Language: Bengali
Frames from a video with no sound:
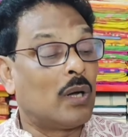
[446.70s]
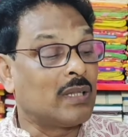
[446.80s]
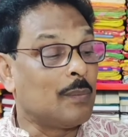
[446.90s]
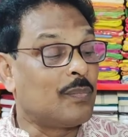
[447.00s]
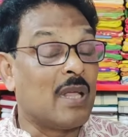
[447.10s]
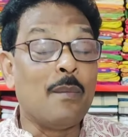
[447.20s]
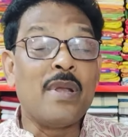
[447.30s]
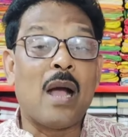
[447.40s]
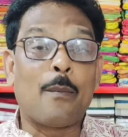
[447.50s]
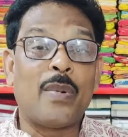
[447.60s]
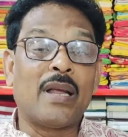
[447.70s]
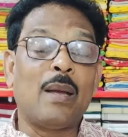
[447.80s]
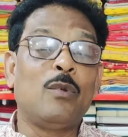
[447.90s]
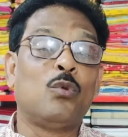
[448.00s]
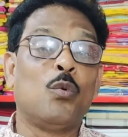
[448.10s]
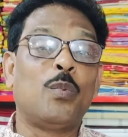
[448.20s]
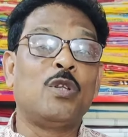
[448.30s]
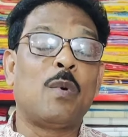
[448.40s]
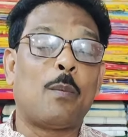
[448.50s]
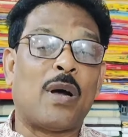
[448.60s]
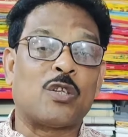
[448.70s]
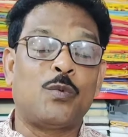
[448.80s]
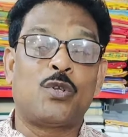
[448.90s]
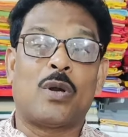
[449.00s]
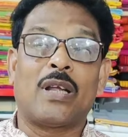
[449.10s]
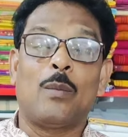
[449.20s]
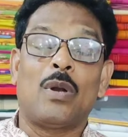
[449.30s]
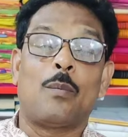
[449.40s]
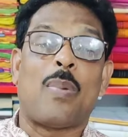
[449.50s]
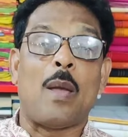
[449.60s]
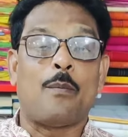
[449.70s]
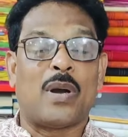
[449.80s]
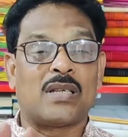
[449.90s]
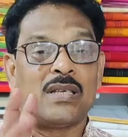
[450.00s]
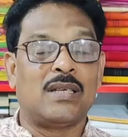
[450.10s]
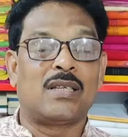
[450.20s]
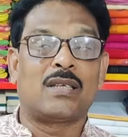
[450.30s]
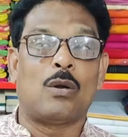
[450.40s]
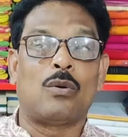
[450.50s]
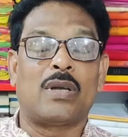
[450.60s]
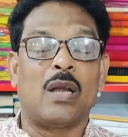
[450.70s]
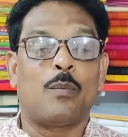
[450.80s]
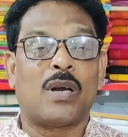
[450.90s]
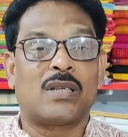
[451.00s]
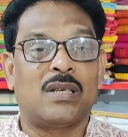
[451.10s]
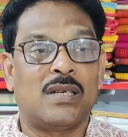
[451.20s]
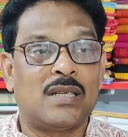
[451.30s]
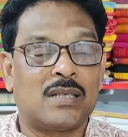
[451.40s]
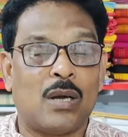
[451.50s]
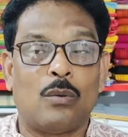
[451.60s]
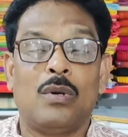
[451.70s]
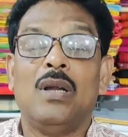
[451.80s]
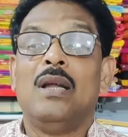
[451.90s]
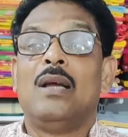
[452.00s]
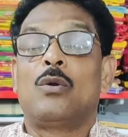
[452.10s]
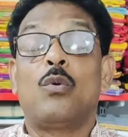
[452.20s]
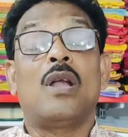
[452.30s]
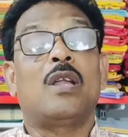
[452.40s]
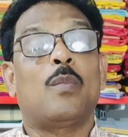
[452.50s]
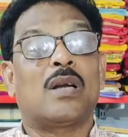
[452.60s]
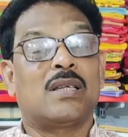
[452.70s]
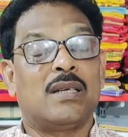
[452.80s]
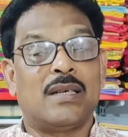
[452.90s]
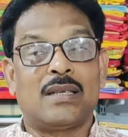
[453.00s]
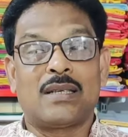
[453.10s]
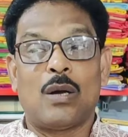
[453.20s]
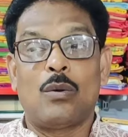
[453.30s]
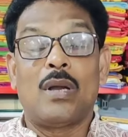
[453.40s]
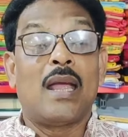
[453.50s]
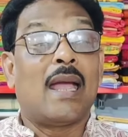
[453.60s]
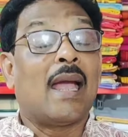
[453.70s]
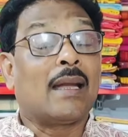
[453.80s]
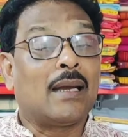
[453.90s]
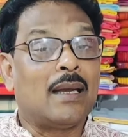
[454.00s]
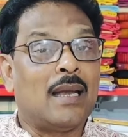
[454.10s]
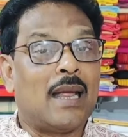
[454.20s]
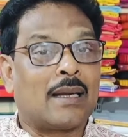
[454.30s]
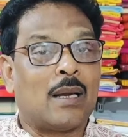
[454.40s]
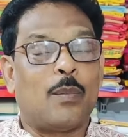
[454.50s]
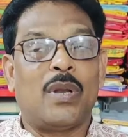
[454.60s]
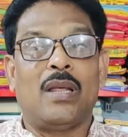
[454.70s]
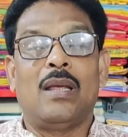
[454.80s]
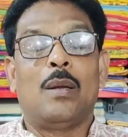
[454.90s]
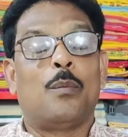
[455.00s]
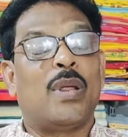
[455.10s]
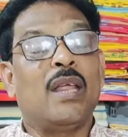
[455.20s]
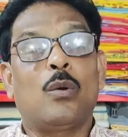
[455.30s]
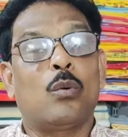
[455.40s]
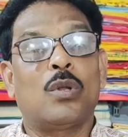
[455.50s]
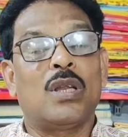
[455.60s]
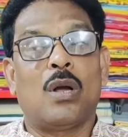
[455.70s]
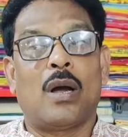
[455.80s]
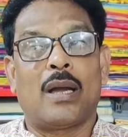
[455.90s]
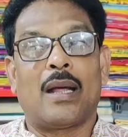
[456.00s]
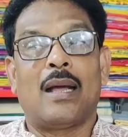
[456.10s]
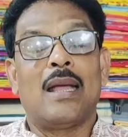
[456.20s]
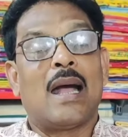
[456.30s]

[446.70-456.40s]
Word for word: অতএব তেমনি আপনাকে আমি দু পিস বা পাঁচ পিস অনেকে বলেন ফাইভ পার্সেন্ট ডিসকাউন্ট টেন পার্সেন্ট ডিসকাউন্ট টোয়েন্টি পার্সেন্ট ডিসকাউন্ট একটা নিলে একটা ফ্রি ফ্রি কোনোদিনই হয় না